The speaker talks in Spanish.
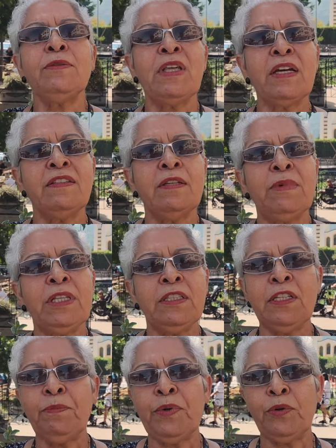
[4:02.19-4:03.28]
se está encima de
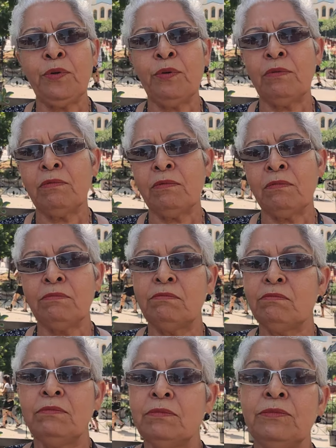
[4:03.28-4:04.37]
ti, pero
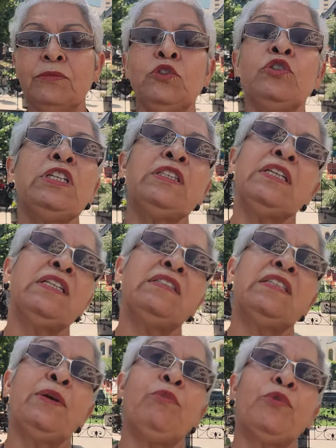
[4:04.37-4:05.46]
no se tiene
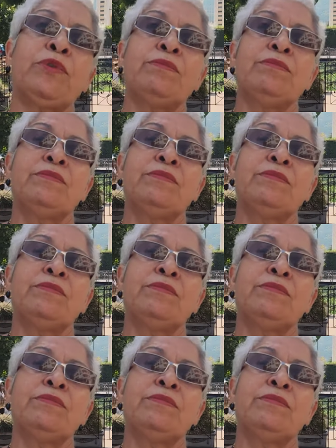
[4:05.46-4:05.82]
ese temor.